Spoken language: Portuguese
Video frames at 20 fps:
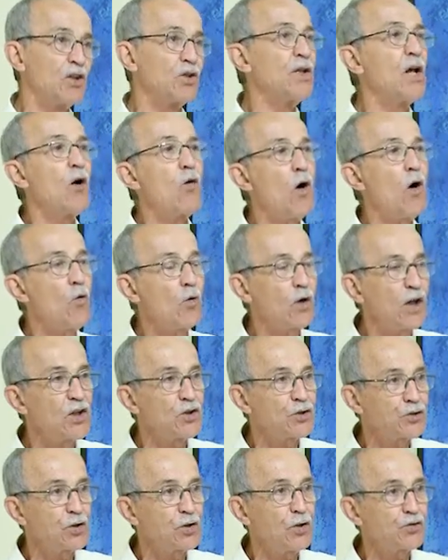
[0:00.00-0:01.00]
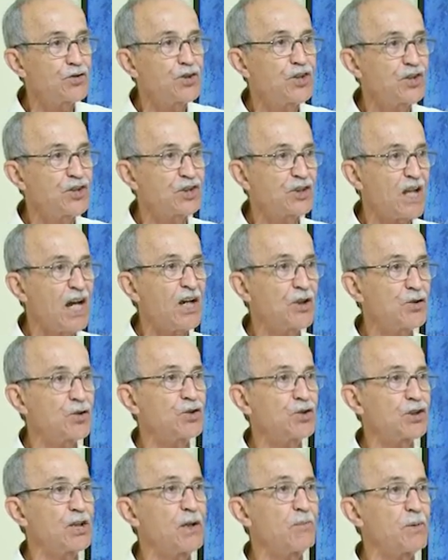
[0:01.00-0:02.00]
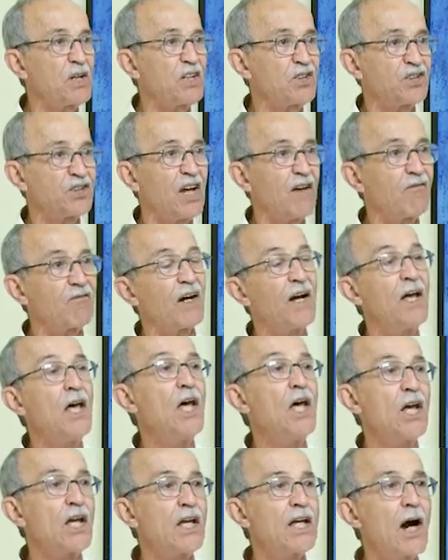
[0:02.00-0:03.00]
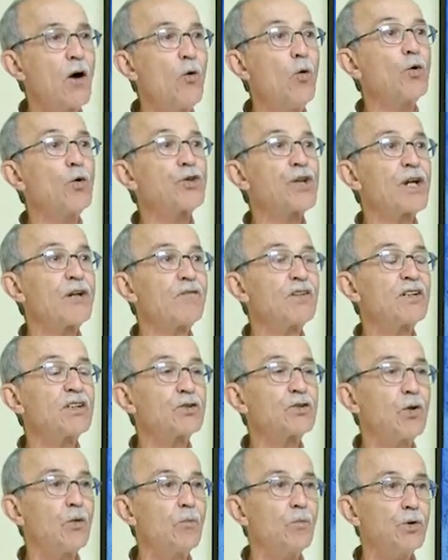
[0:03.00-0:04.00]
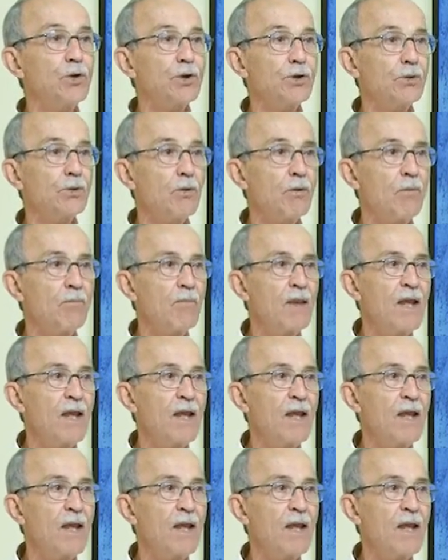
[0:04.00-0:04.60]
não alcançou os estágios que precisava e a outra avançou muito.